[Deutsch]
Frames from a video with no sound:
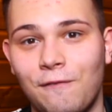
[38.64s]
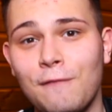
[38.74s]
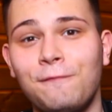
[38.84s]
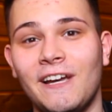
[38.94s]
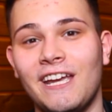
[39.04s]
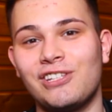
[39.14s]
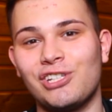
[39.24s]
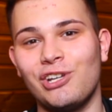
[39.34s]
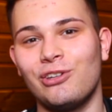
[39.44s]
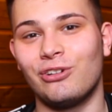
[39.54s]
Auf jeden Fall
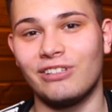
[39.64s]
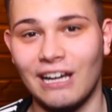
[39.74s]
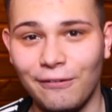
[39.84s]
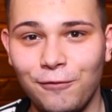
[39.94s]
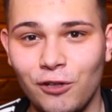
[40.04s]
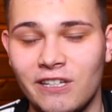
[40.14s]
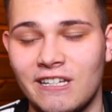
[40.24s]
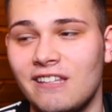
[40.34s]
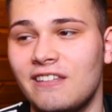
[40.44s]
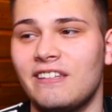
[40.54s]
Entschuldigung dafür. Ich
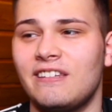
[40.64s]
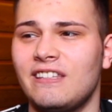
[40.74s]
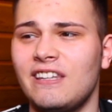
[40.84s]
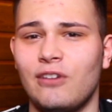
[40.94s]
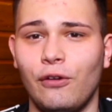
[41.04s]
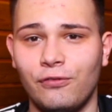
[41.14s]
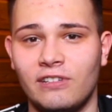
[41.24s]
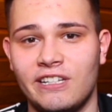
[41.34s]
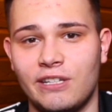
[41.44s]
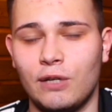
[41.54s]
hätte dich nicht öffentlich